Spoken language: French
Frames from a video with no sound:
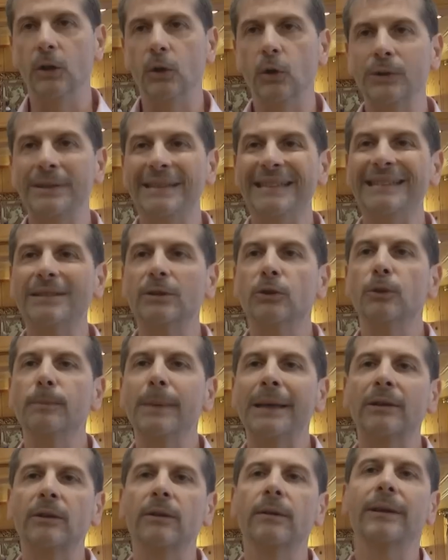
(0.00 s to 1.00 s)
Le titre de
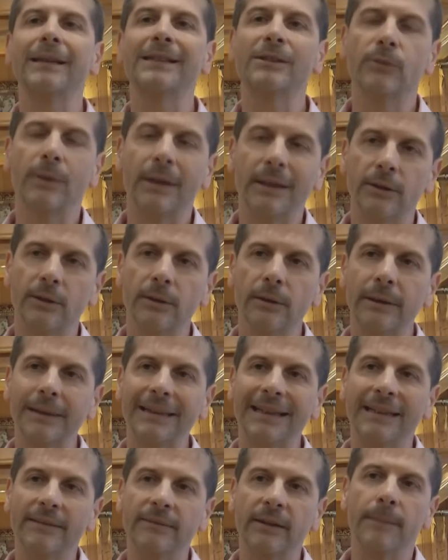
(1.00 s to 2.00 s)
maître restaurateur
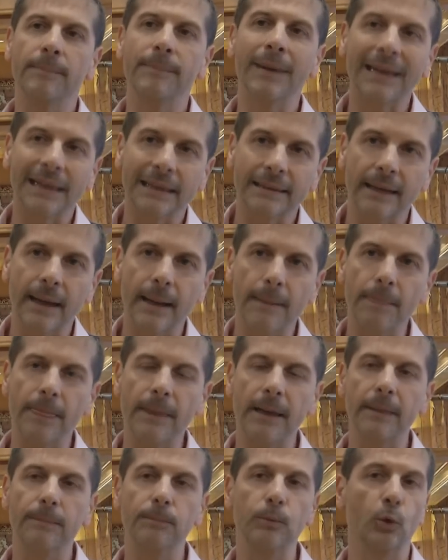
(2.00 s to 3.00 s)
est délivré par l'État
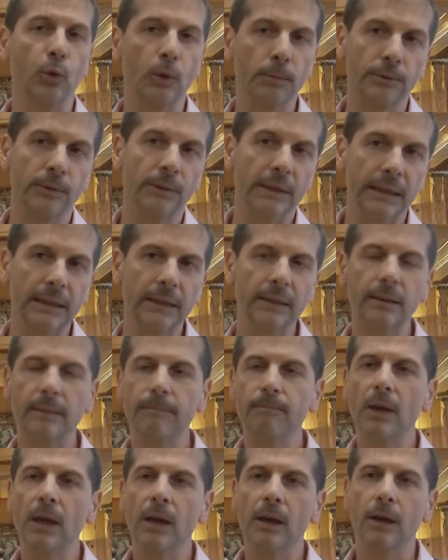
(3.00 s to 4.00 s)
et pour
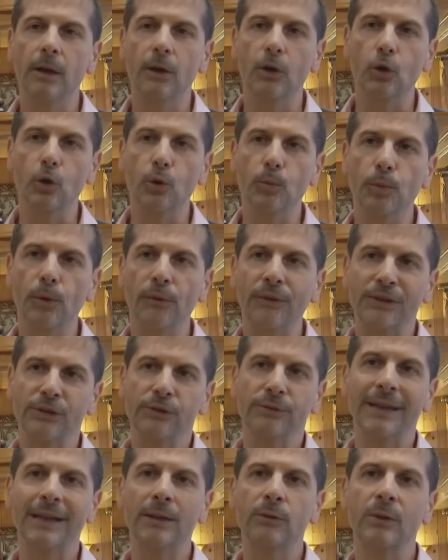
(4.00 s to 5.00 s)
l'obtenir, le
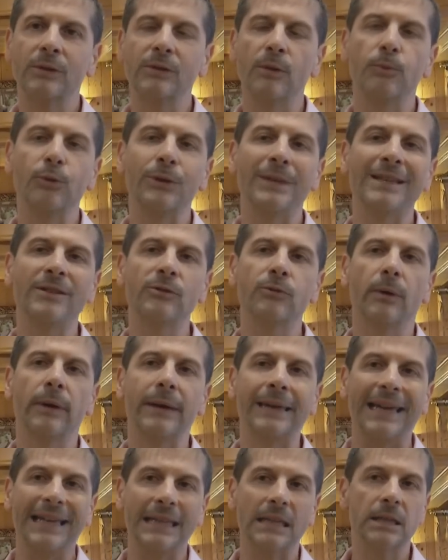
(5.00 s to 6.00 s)
professionnel doit s'appuyer sur
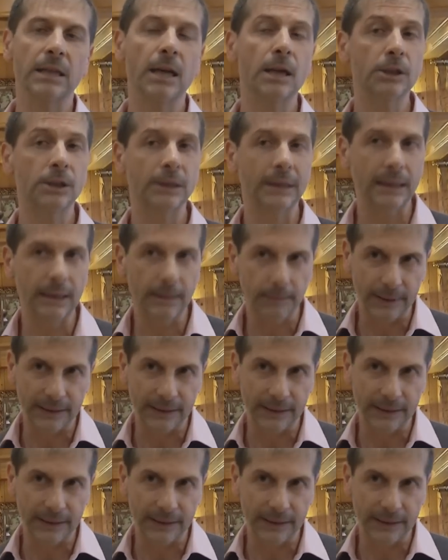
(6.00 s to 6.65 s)
un cahier des charges très